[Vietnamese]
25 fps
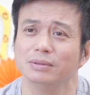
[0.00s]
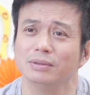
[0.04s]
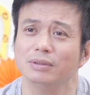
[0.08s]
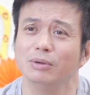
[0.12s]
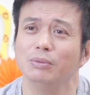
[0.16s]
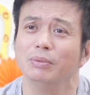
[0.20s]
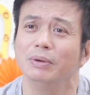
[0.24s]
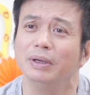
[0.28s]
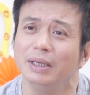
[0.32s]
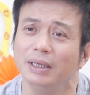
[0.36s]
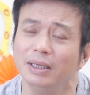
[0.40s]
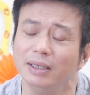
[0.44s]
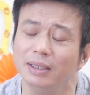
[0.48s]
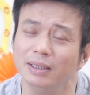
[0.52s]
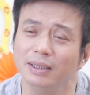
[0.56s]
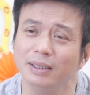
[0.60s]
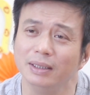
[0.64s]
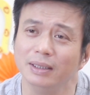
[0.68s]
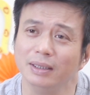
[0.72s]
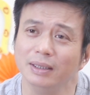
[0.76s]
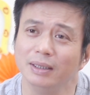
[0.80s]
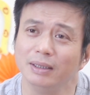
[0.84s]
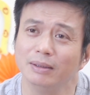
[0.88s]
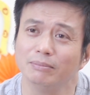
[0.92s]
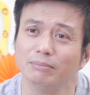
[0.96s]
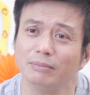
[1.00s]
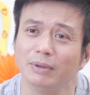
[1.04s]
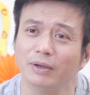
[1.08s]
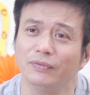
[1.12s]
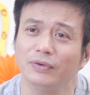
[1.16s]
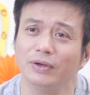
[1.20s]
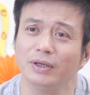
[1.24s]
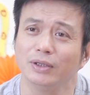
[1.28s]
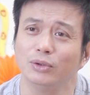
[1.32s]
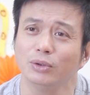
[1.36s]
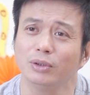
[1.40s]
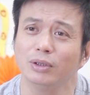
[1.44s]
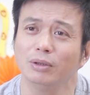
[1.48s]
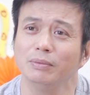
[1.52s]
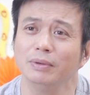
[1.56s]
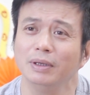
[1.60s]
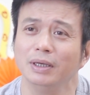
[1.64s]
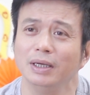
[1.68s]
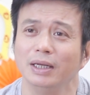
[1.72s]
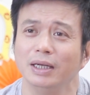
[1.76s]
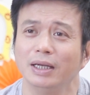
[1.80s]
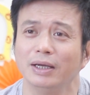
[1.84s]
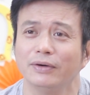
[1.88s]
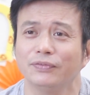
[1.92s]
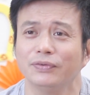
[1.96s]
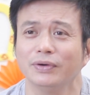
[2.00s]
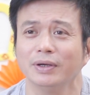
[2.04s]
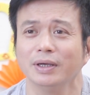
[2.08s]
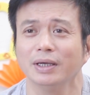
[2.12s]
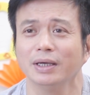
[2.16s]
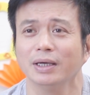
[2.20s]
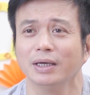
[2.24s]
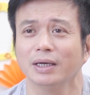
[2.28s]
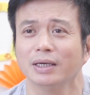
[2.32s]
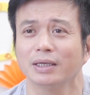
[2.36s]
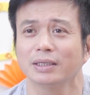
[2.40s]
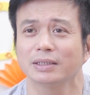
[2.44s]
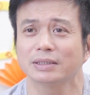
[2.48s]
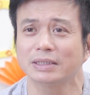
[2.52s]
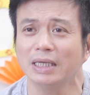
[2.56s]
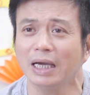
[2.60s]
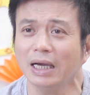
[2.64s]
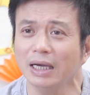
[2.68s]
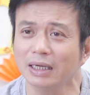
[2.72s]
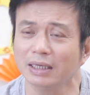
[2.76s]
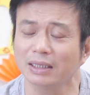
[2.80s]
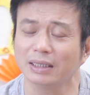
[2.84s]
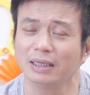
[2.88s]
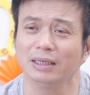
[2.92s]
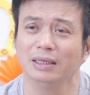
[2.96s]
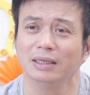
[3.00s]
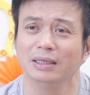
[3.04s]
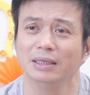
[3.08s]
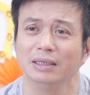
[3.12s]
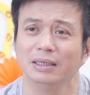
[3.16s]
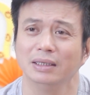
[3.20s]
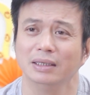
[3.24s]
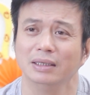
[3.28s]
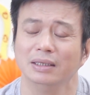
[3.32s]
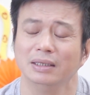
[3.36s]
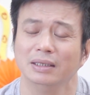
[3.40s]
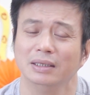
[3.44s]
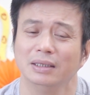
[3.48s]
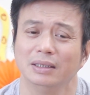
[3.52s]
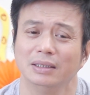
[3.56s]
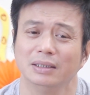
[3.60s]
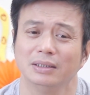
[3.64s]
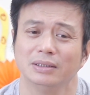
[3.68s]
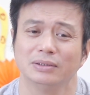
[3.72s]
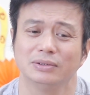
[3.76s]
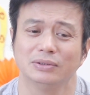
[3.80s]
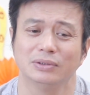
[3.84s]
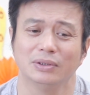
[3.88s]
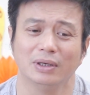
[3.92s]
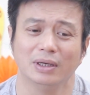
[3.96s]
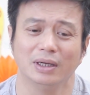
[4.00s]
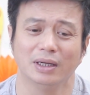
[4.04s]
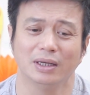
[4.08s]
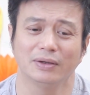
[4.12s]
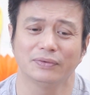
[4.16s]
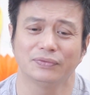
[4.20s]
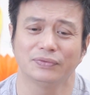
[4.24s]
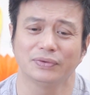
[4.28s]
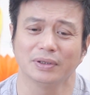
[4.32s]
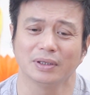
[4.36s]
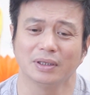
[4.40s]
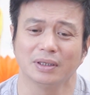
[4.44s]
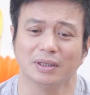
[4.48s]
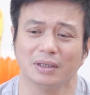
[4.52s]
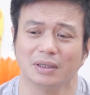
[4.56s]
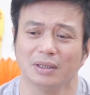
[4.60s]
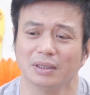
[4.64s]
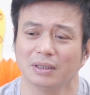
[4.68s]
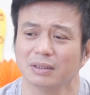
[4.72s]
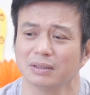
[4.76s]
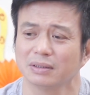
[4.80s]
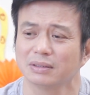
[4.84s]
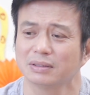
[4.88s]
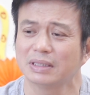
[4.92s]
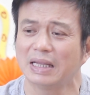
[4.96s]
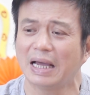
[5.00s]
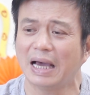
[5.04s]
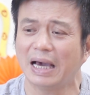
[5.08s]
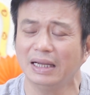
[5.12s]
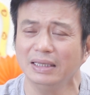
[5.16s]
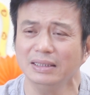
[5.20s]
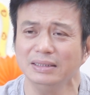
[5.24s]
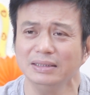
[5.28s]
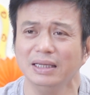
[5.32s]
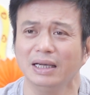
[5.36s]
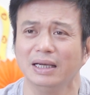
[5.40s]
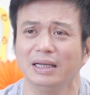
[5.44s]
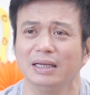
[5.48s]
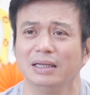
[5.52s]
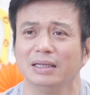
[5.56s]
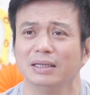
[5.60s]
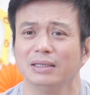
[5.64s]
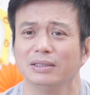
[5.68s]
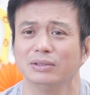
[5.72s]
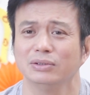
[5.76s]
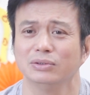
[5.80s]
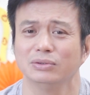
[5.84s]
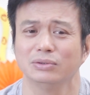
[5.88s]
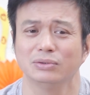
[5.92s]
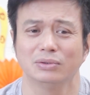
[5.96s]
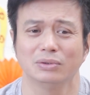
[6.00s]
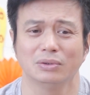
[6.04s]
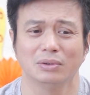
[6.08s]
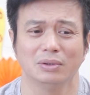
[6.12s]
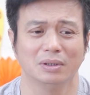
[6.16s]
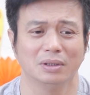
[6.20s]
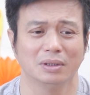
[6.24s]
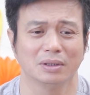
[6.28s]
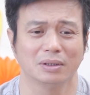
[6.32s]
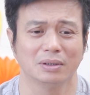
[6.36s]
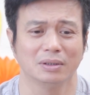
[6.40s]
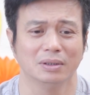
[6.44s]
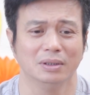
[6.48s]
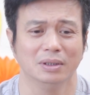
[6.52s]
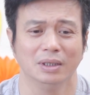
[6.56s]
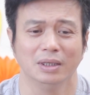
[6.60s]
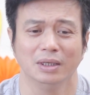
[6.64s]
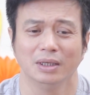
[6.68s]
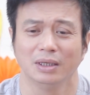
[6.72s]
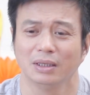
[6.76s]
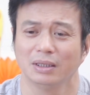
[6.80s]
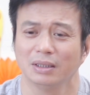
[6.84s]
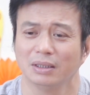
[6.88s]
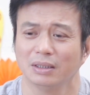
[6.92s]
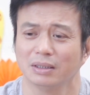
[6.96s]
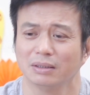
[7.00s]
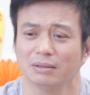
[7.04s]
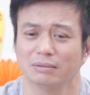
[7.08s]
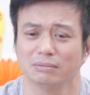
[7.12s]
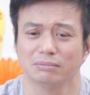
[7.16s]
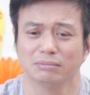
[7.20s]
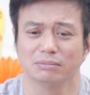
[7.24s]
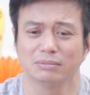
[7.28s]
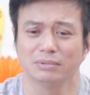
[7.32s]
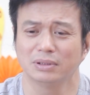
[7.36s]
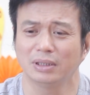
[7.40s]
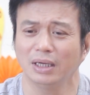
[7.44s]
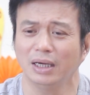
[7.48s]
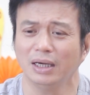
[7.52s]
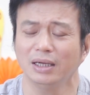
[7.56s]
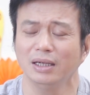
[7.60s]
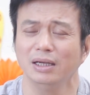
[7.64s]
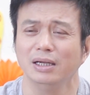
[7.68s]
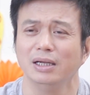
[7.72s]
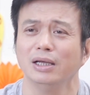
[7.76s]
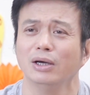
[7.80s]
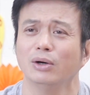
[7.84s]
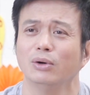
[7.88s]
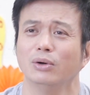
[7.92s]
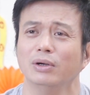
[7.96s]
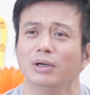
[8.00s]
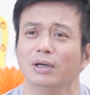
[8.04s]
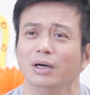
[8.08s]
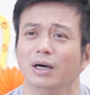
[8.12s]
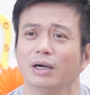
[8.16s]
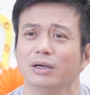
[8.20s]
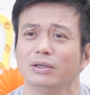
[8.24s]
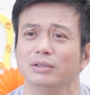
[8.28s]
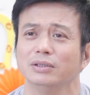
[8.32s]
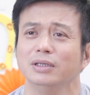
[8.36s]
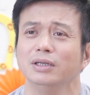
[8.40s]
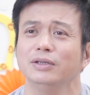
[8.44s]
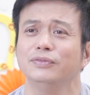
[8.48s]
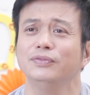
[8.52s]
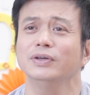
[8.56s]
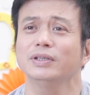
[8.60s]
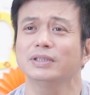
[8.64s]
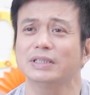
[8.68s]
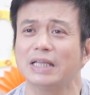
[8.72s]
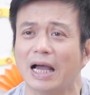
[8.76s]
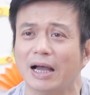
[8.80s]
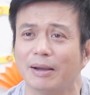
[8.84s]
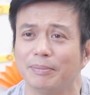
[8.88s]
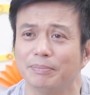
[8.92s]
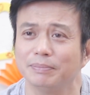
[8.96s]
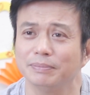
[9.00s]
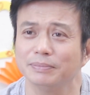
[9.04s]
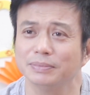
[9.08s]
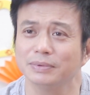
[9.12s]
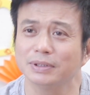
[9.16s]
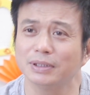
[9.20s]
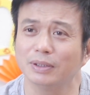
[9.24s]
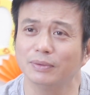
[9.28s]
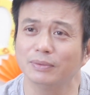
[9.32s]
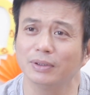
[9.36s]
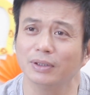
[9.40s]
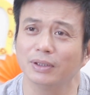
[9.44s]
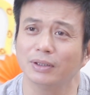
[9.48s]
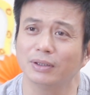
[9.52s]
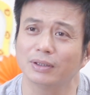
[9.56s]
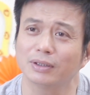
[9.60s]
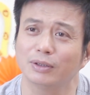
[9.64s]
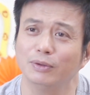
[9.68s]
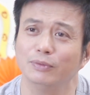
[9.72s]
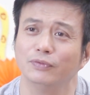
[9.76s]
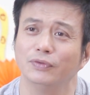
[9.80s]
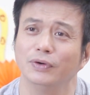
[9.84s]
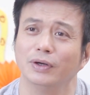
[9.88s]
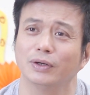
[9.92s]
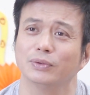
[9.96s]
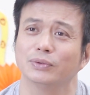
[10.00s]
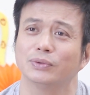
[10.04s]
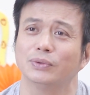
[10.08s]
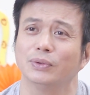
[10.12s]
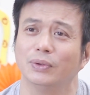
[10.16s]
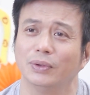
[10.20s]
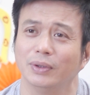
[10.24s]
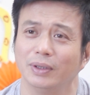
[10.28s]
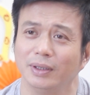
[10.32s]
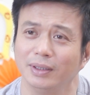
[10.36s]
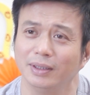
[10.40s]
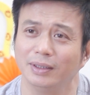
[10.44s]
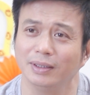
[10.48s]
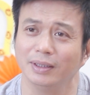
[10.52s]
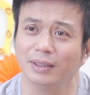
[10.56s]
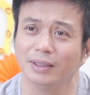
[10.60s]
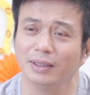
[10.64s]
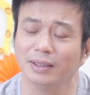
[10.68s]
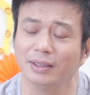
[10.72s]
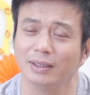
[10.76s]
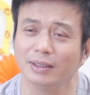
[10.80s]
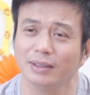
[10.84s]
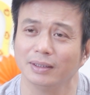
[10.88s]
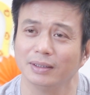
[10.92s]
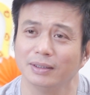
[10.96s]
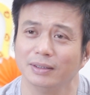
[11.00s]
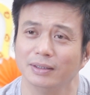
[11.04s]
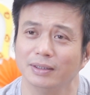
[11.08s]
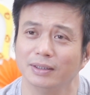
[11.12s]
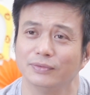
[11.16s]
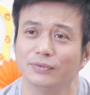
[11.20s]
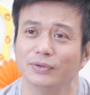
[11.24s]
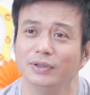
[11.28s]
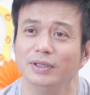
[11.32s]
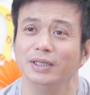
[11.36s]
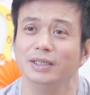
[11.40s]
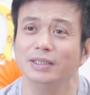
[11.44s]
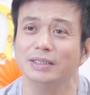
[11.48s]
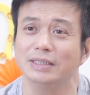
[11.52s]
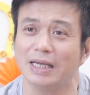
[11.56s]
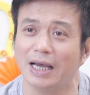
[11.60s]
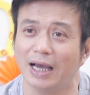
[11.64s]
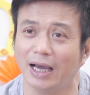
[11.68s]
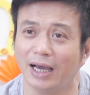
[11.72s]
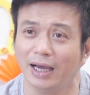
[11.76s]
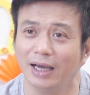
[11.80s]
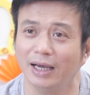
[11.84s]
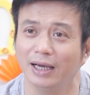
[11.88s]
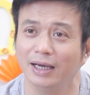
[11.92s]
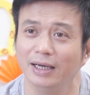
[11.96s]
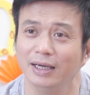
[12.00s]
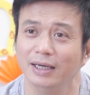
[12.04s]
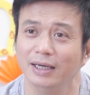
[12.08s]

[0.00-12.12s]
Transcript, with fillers: đông y. Vì thuốc đông y là phải sắc này, rồi là phải tán ra này, rồi các cái liều lượng nó rất là phức tạp. Trong khi đó công việc của tôi ấy thì thường phải đi xa,